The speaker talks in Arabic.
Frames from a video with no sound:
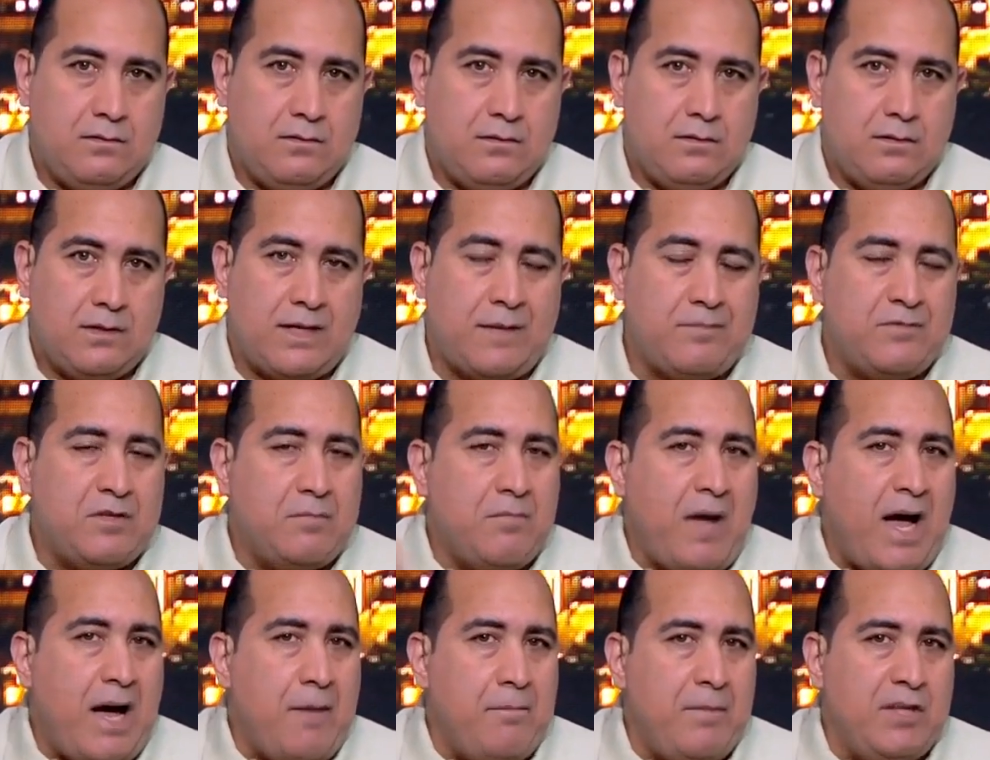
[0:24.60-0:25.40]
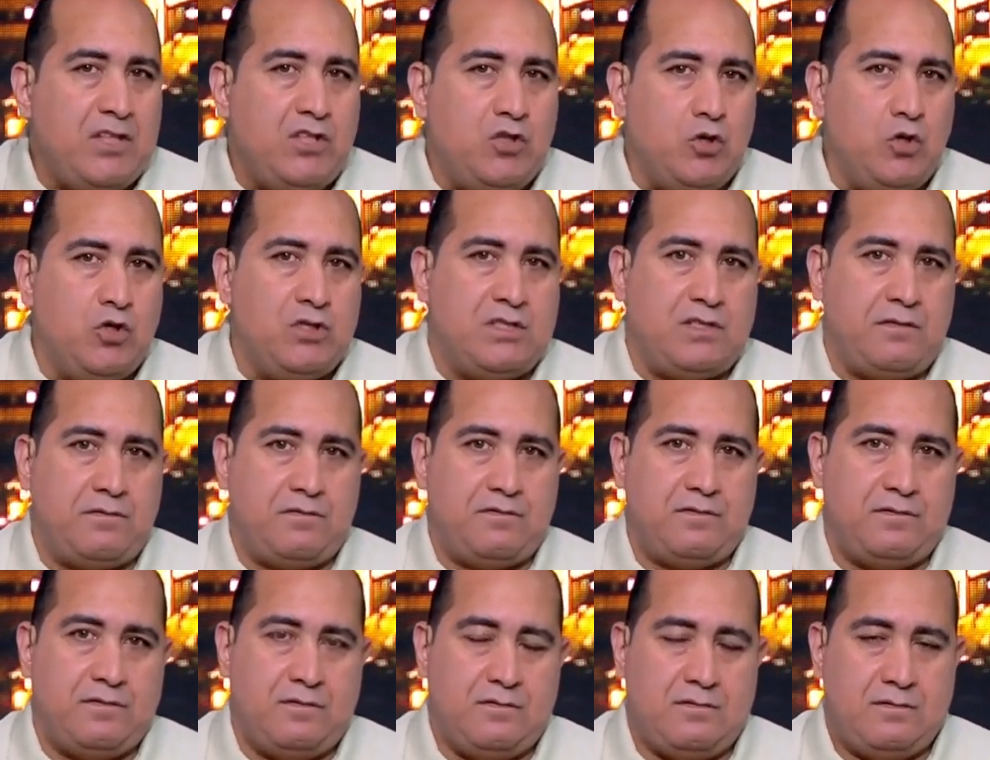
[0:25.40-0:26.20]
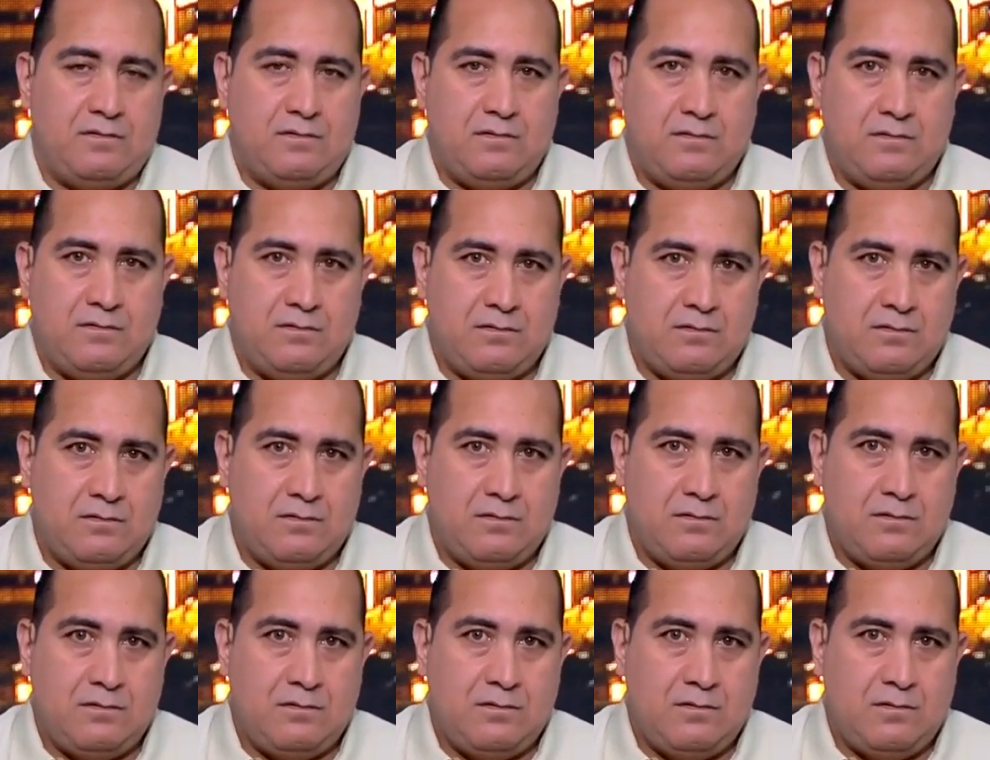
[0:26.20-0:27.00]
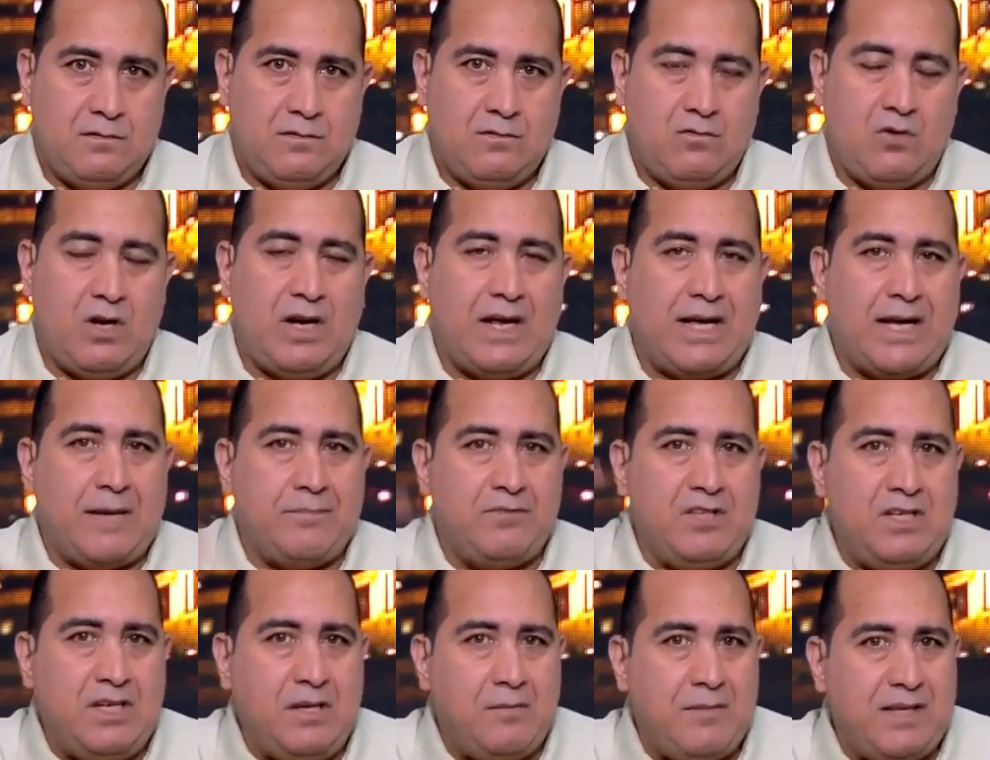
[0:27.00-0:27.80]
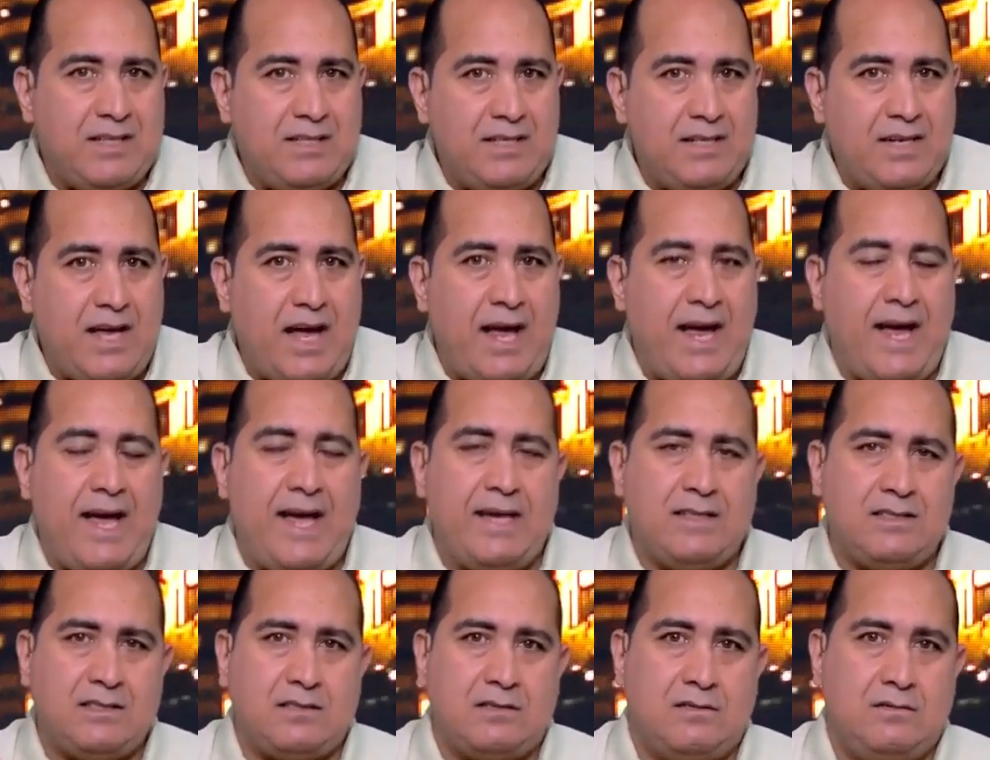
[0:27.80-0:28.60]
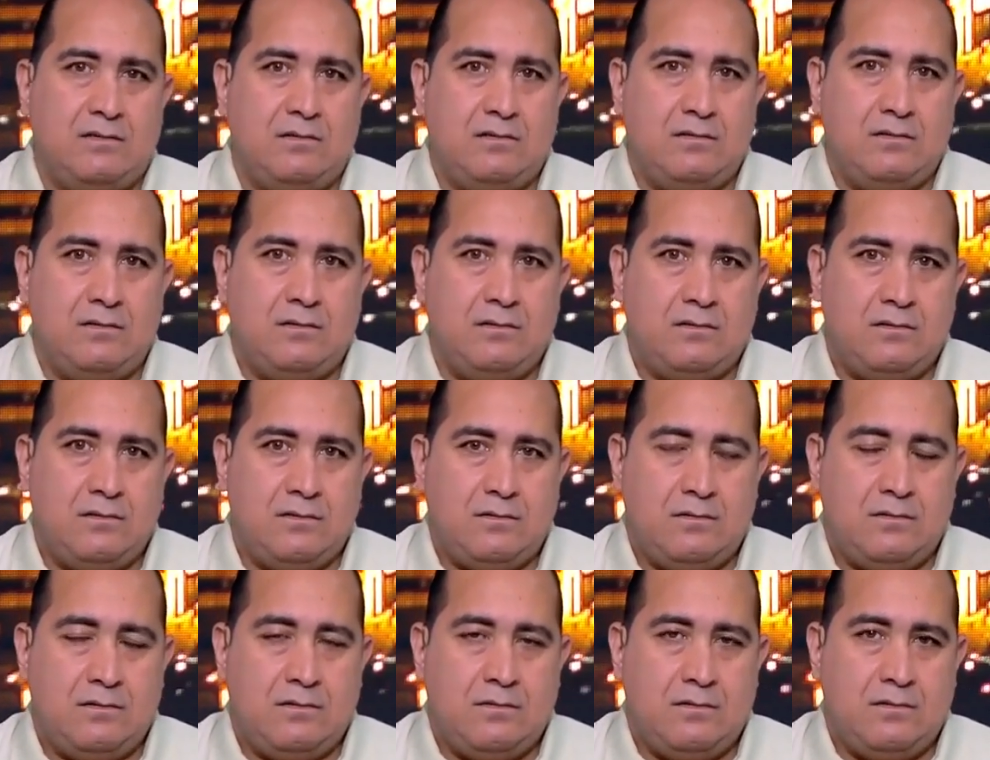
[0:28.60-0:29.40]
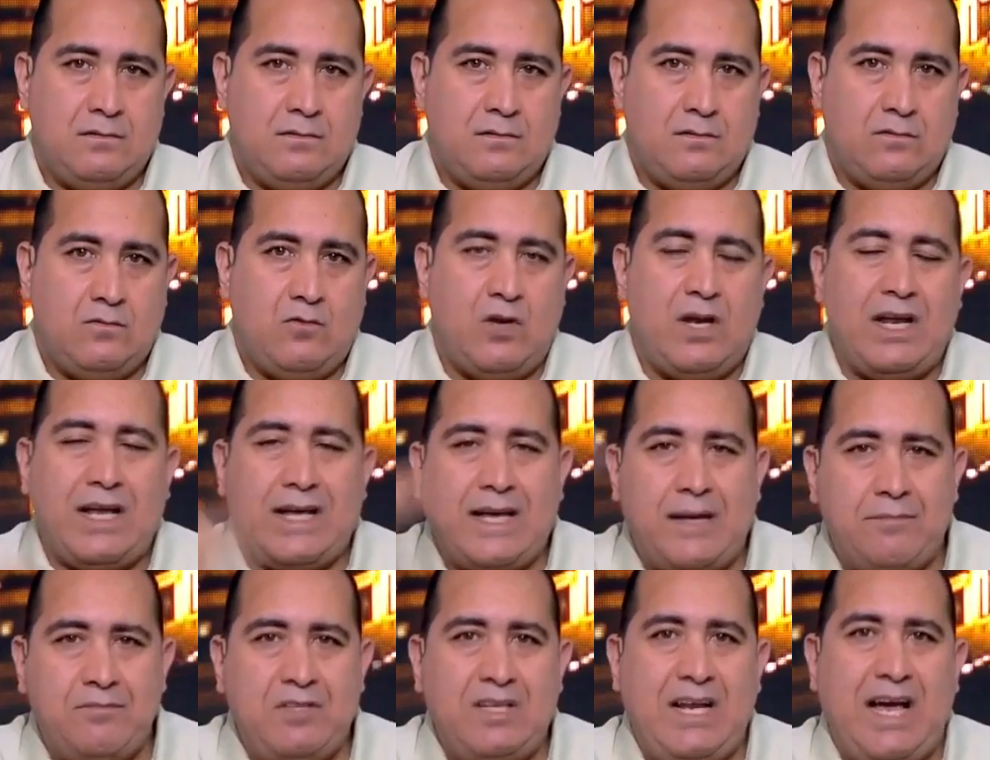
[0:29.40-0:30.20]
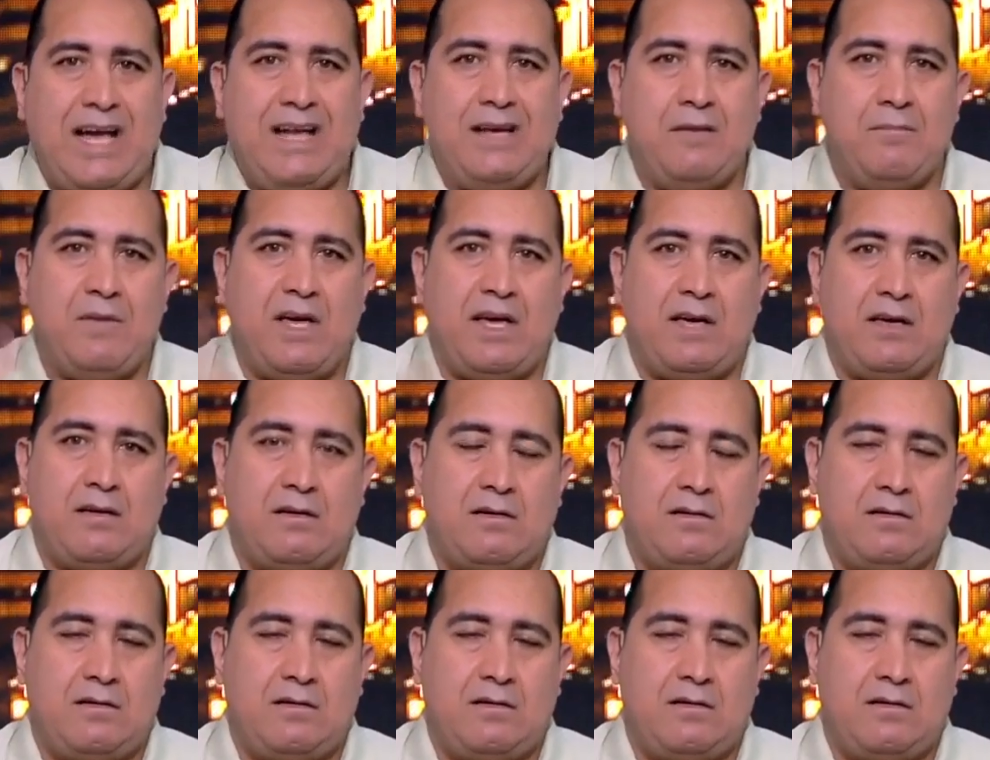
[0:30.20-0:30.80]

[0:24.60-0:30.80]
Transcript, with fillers: كابتن محمد يوسف ولا كابتن عماد النحاس ولا الكابتن علي ماهر